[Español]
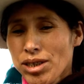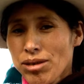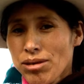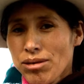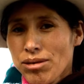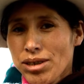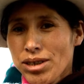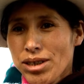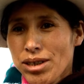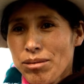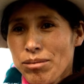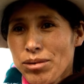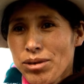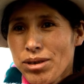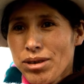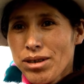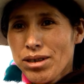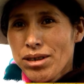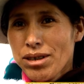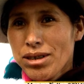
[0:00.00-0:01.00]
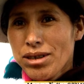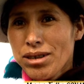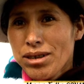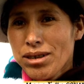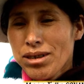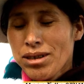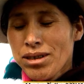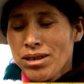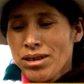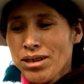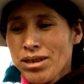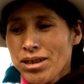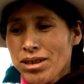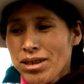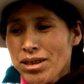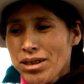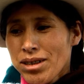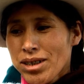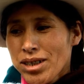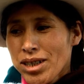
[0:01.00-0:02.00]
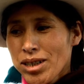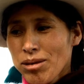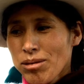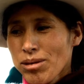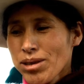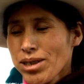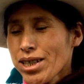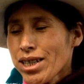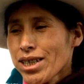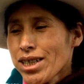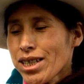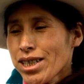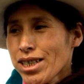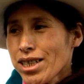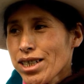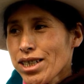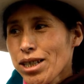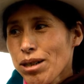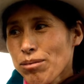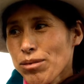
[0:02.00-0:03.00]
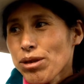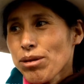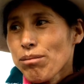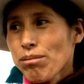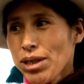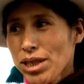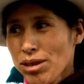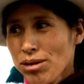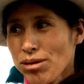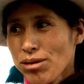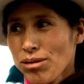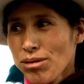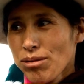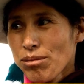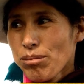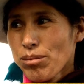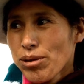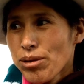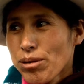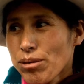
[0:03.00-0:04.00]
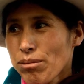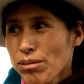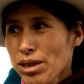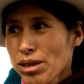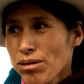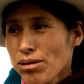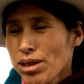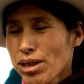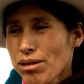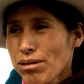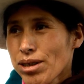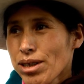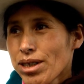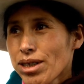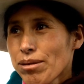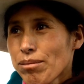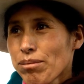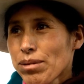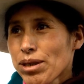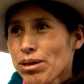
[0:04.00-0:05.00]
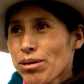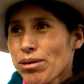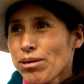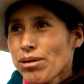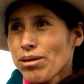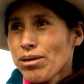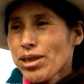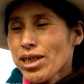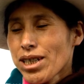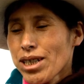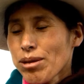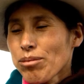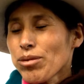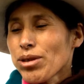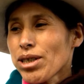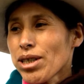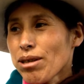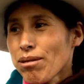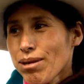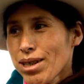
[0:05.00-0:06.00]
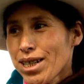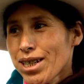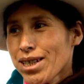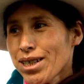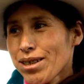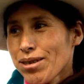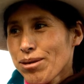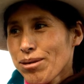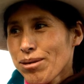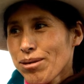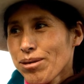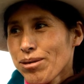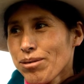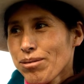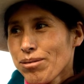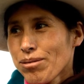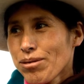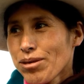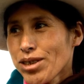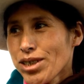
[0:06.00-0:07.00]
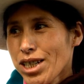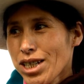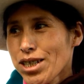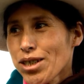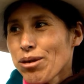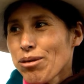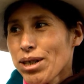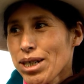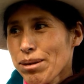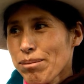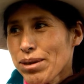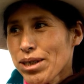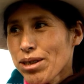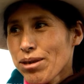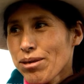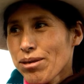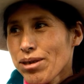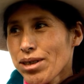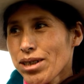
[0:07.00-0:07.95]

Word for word: eso, estamos ah, de los tatas estamos menos, ¿no? Un poco menos ahora, pero queremos igualar, ¿no? Un chacho ¿no?